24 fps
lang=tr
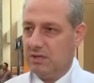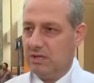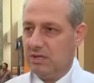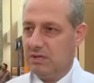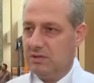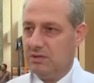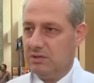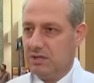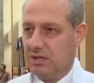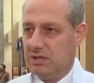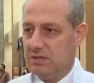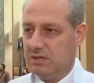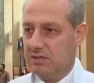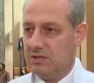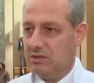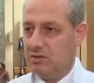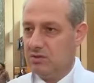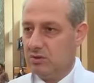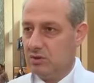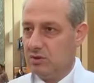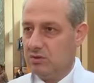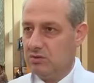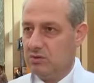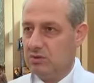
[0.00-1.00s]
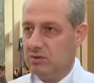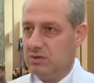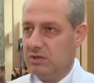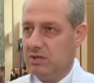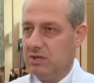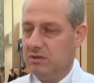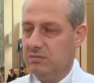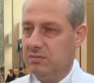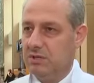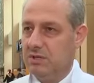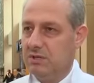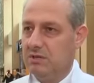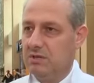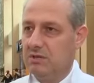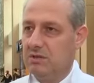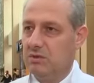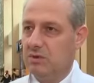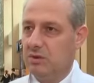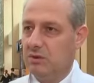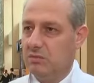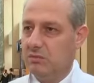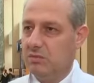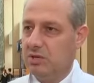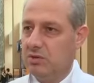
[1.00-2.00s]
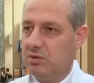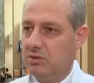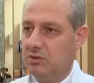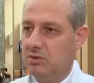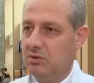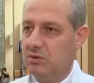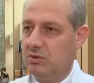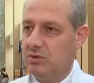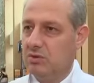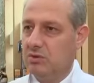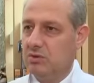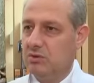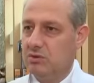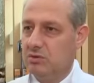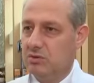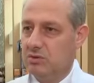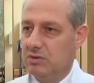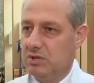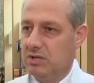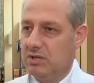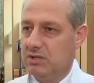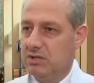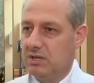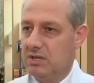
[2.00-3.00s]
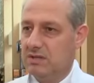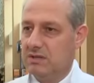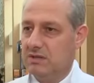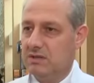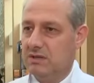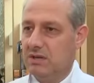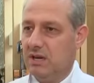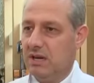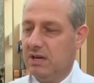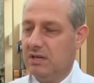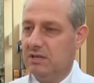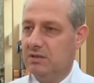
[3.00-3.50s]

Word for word: caydırıcı olsun diye bir 15 günlük süre içerisinde aynı